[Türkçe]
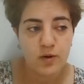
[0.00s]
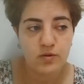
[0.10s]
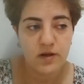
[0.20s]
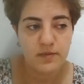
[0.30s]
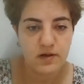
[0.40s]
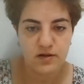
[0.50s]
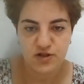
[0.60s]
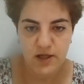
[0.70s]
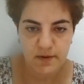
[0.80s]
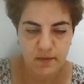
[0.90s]
Ben ona bir
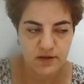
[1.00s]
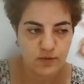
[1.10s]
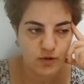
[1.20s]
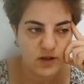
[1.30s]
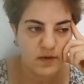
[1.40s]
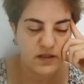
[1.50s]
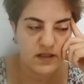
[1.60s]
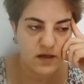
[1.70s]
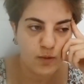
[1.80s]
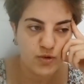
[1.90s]
şey yapamadım diyor.
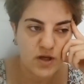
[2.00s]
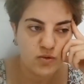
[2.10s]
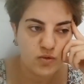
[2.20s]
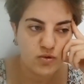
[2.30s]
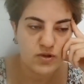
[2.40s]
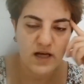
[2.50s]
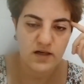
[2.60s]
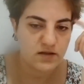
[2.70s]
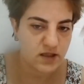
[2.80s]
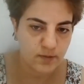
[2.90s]
Demek ki Oğuzhan Uğur'u
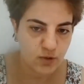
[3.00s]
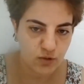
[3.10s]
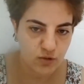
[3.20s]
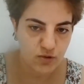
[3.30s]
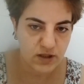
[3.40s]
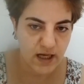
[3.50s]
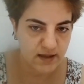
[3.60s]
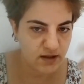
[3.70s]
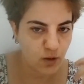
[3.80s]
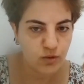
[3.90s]
sen rakip görüyorsun
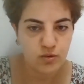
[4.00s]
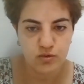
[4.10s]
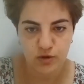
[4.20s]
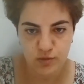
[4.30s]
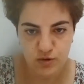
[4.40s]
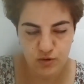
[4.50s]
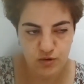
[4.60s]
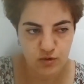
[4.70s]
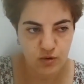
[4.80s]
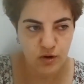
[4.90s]
kendini ve onu kudurmuşsun.
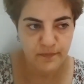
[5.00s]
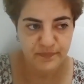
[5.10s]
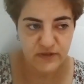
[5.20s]
Çünkü